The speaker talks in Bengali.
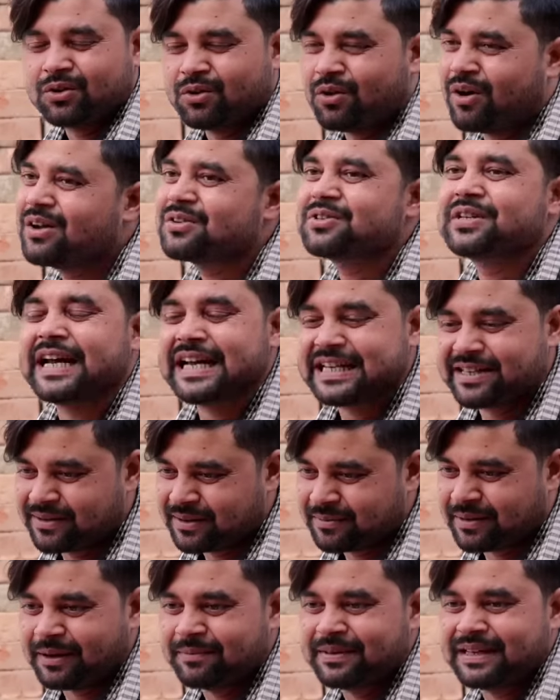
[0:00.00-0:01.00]
লস হয়ে
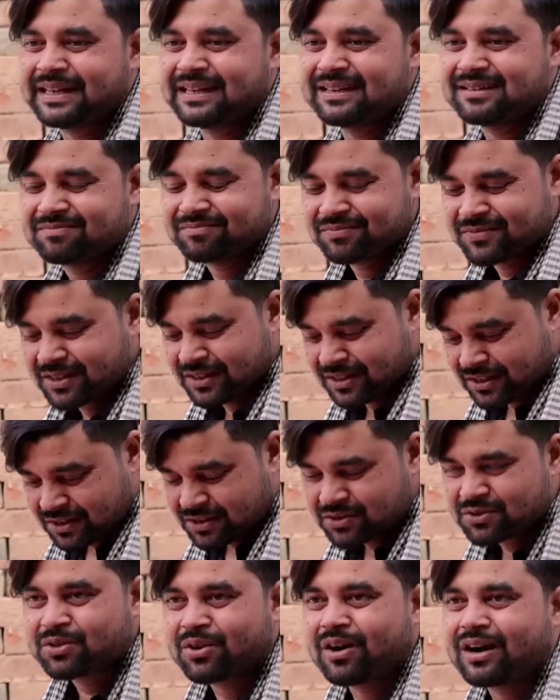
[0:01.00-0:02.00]
যাবে ভাবি
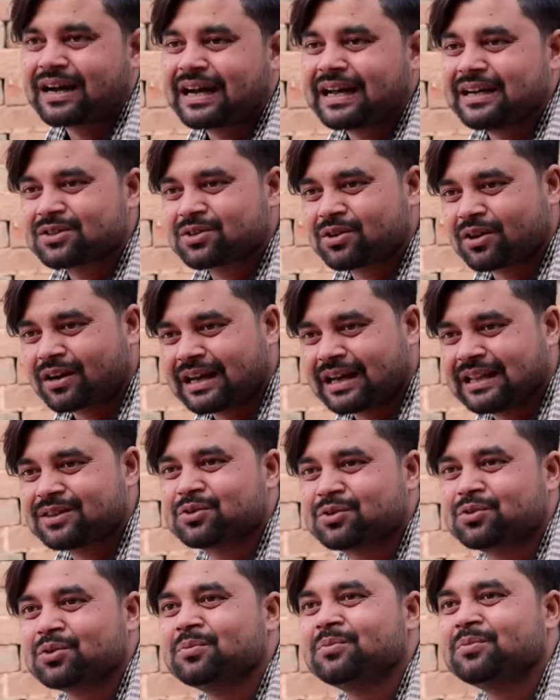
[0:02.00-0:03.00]
সকাল সকাল
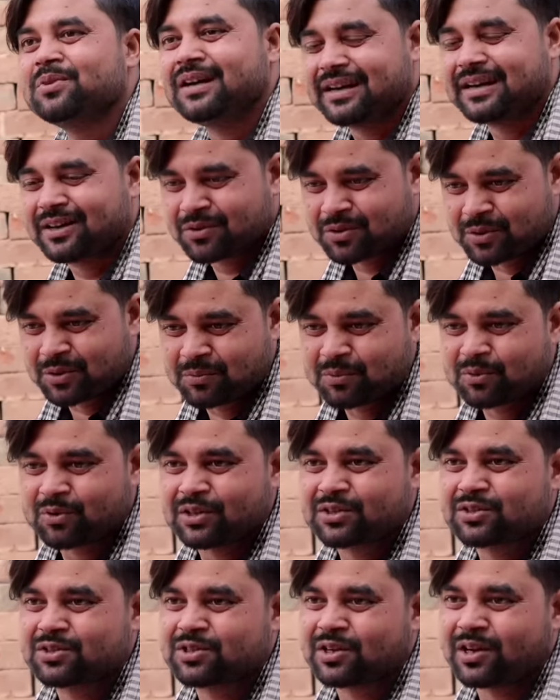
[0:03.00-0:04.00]
তুমিও এরকম
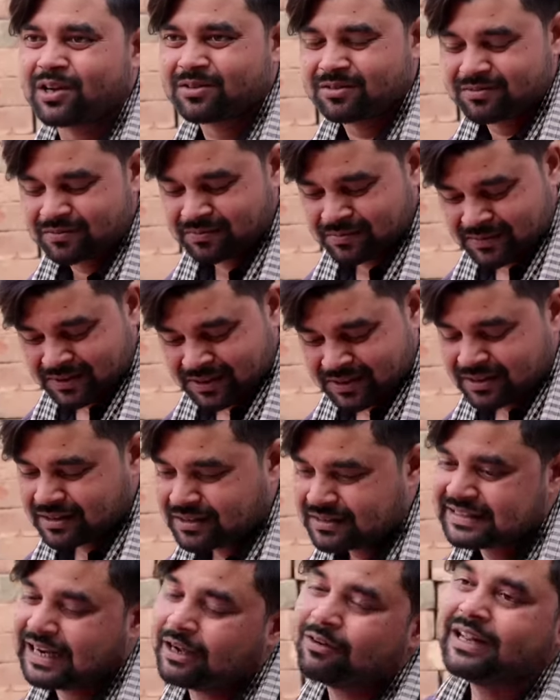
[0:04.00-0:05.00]
করছো
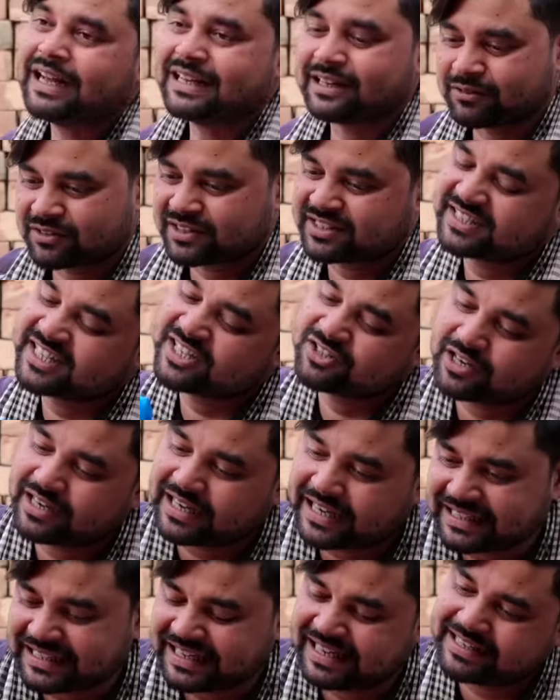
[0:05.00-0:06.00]
যাও লিয়ে যাও তিনশো
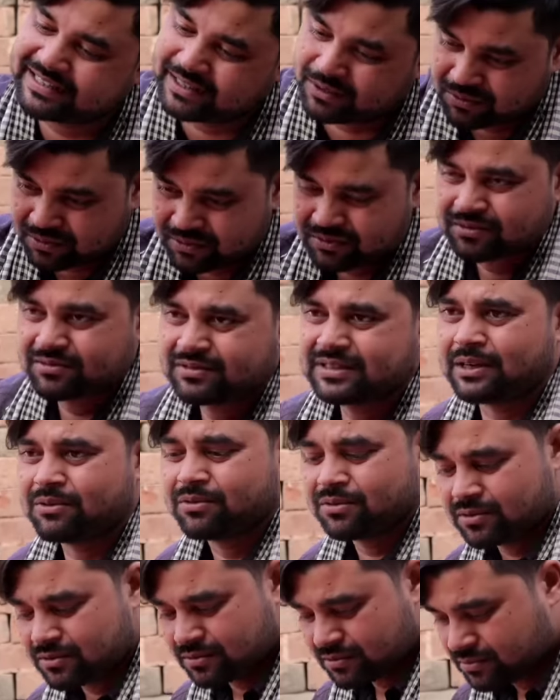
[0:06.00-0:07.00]
টাকা দিয়ে যাও যাও